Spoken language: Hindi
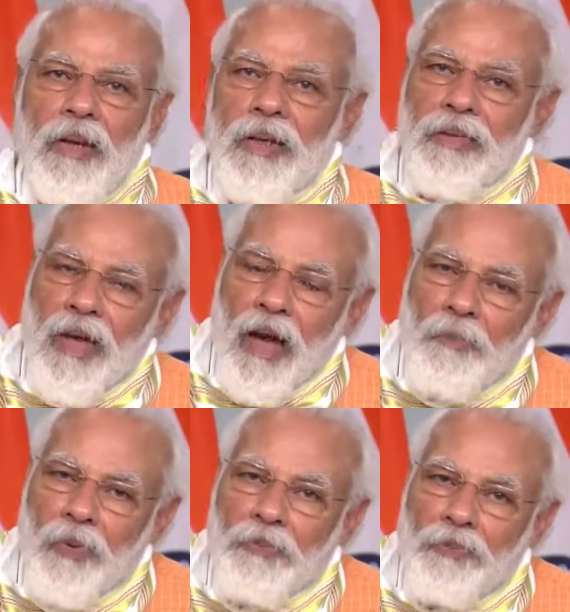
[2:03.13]
कि इस
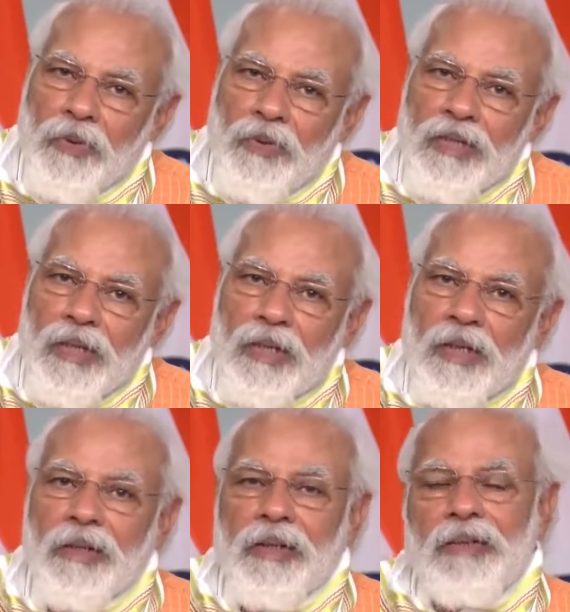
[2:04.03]
अभूतपूर्व
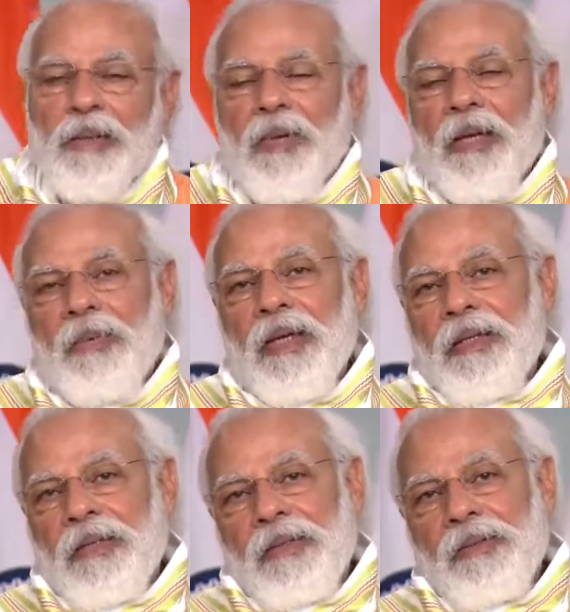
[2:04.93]
संकट के समय
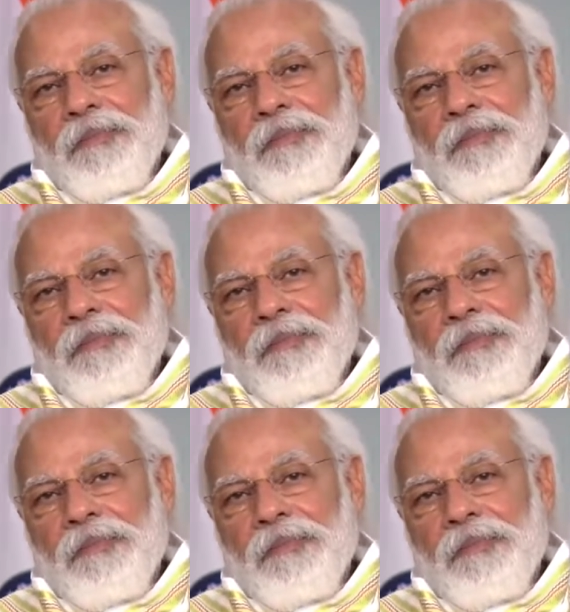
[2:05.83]
में